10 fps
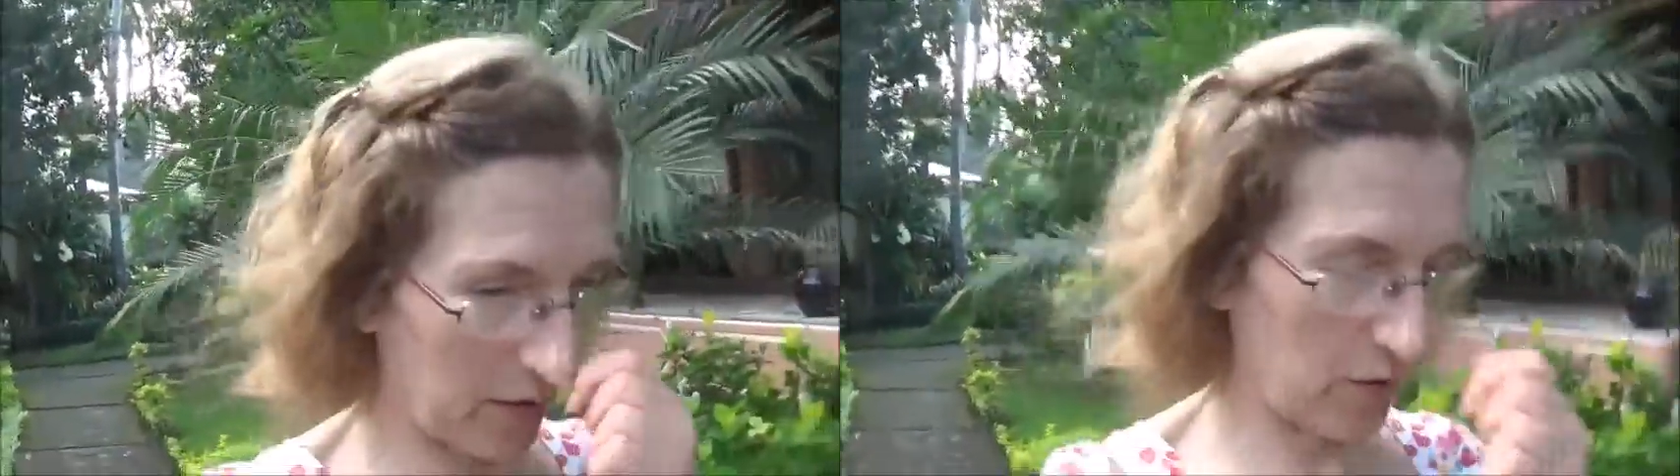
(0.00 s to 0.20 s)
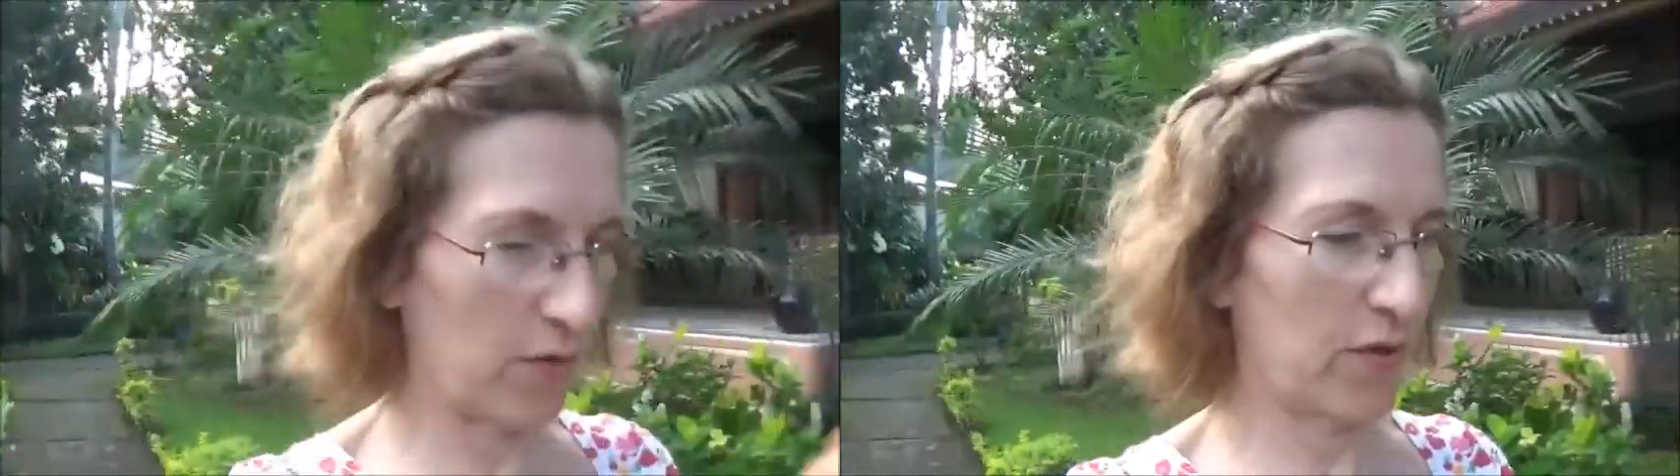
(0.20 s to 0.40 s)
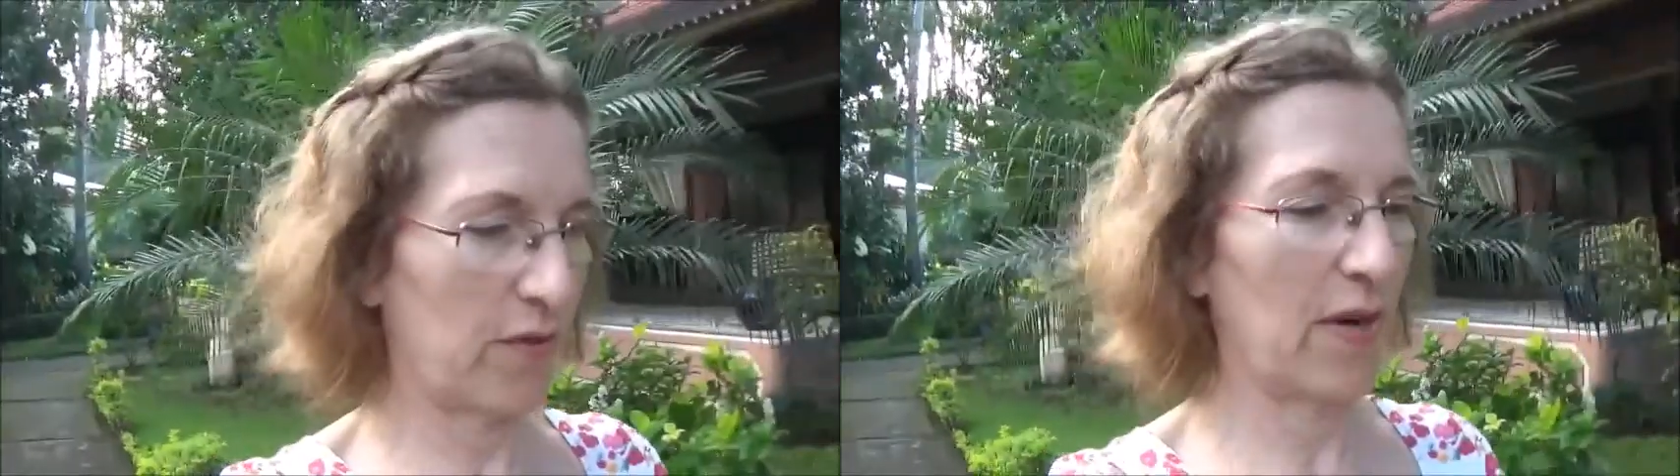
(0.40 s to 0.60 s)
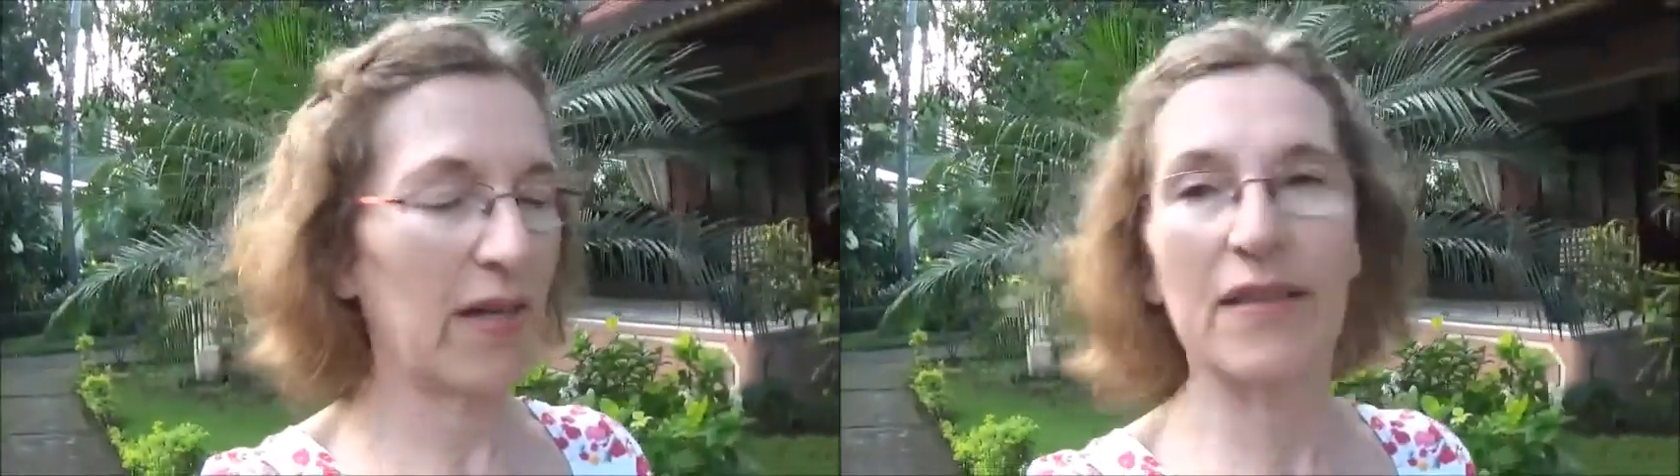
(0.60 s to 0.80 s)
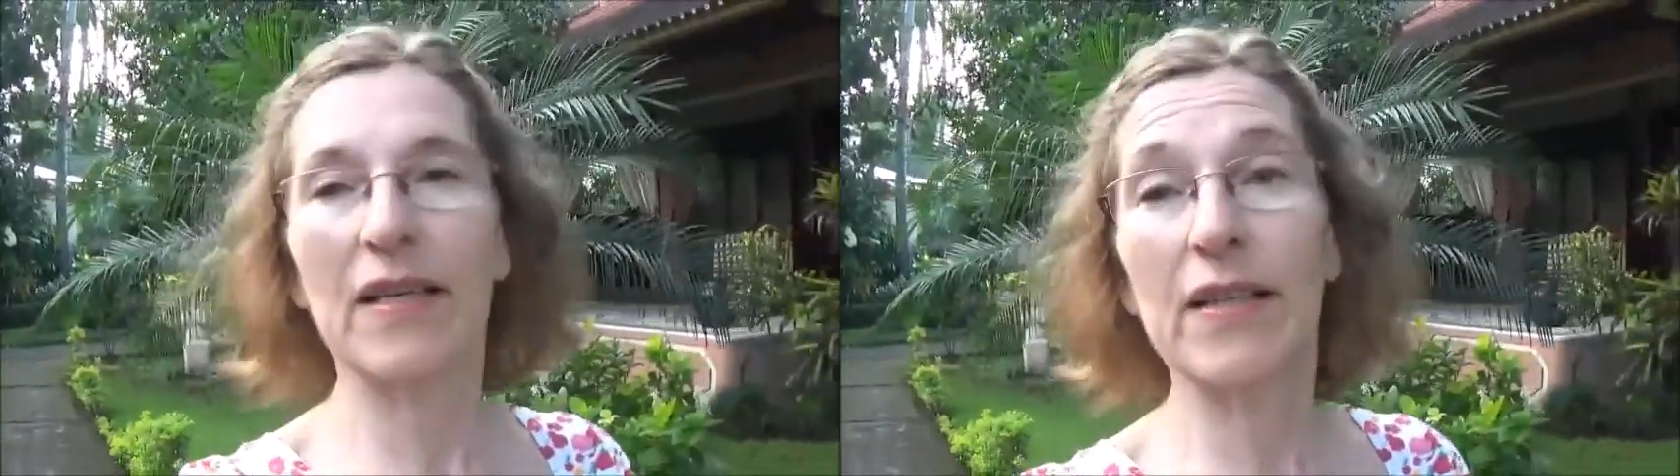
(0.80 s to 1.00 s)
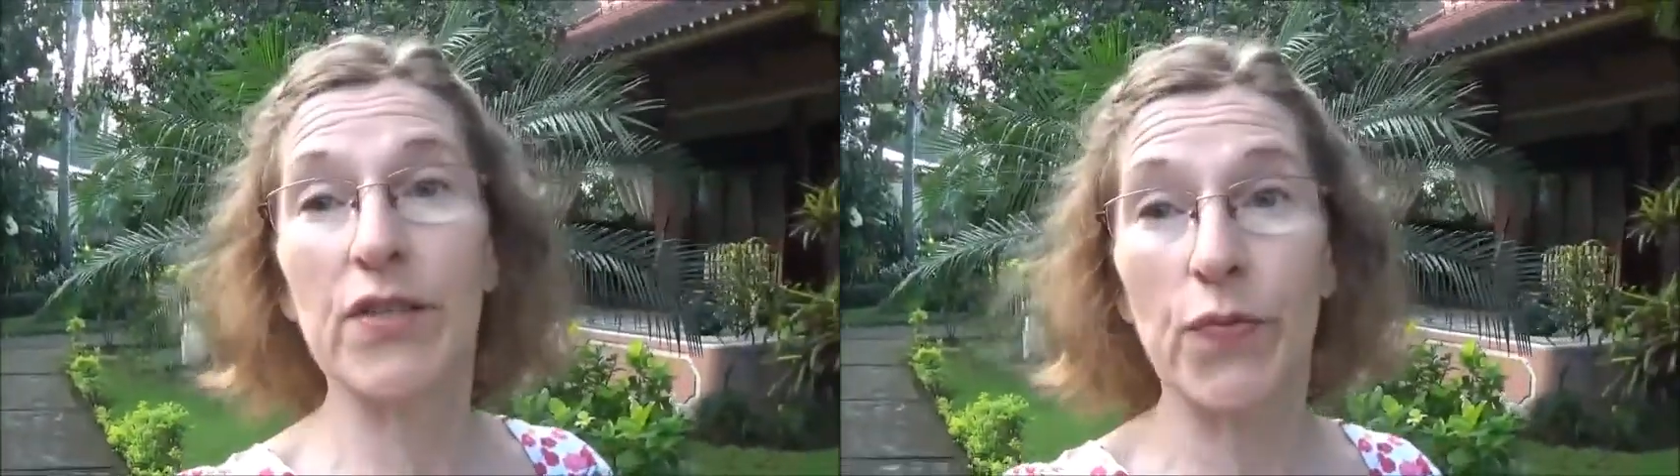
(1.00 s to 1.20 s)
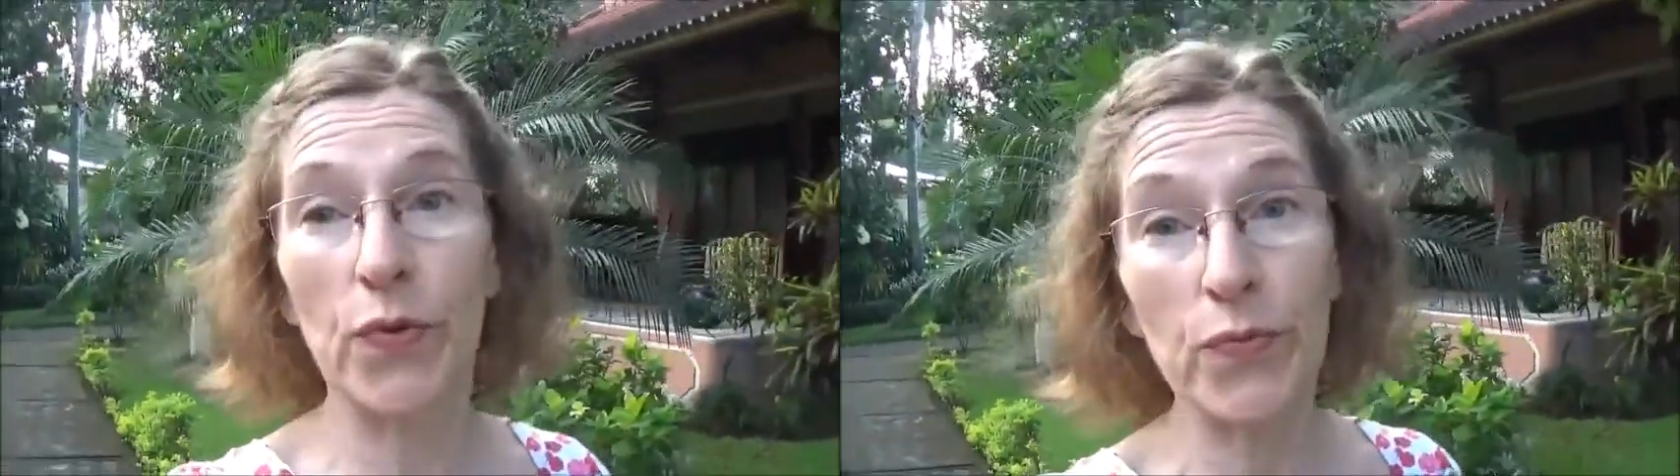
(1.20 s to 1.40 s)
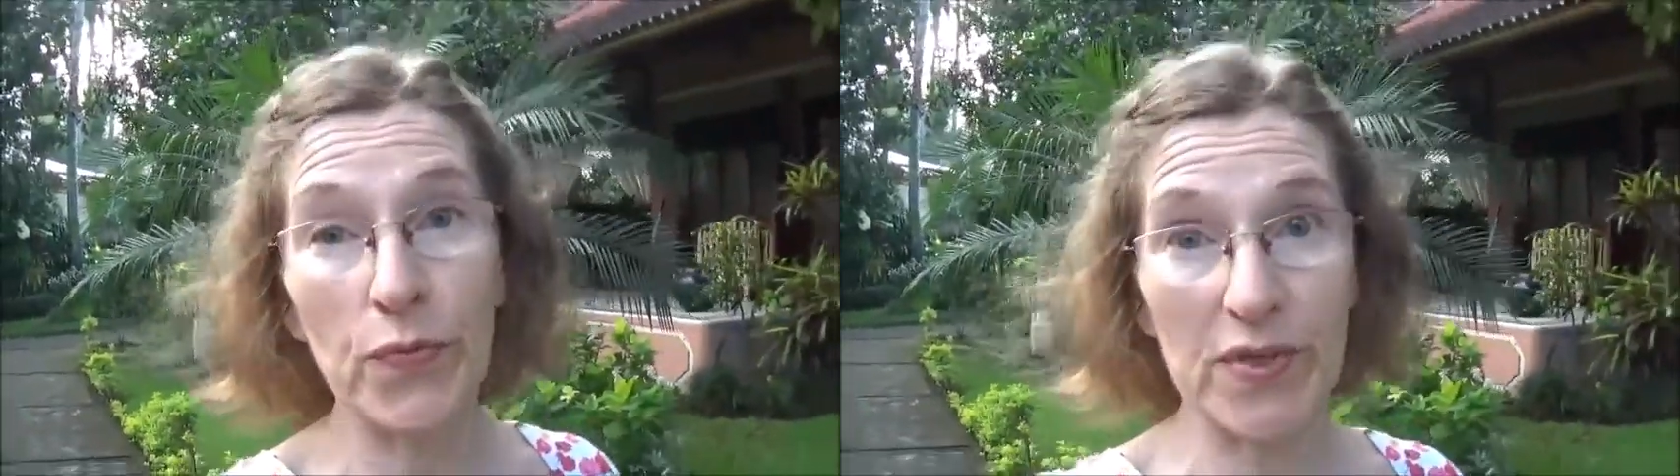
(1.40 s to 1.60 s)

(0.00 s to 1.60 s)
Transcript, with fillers: und wir hatten ja jetzt fünf